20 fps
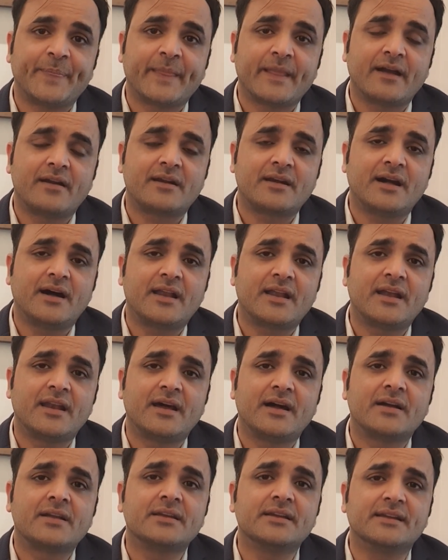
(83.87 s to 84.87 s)
अट्ठारह
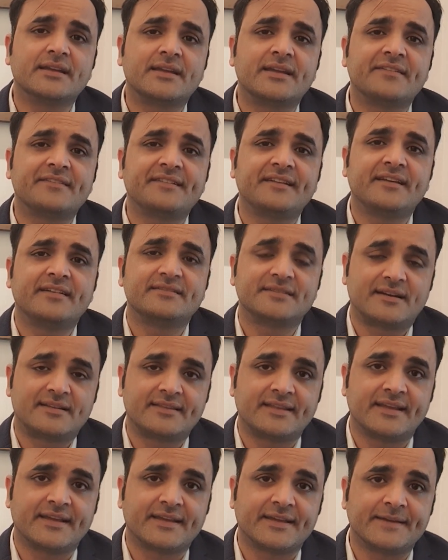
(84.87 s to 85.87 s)
लाख इक्यासी हज़ार
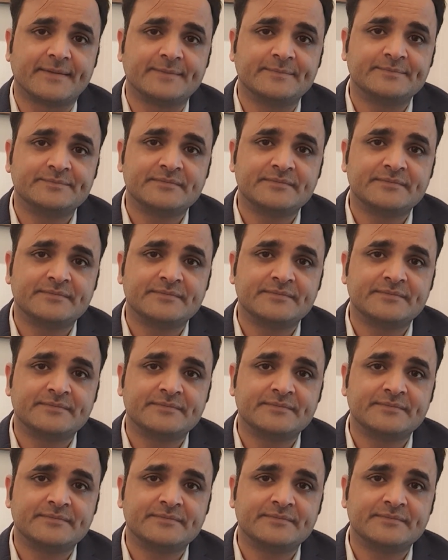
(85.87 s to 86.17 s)
तेंगे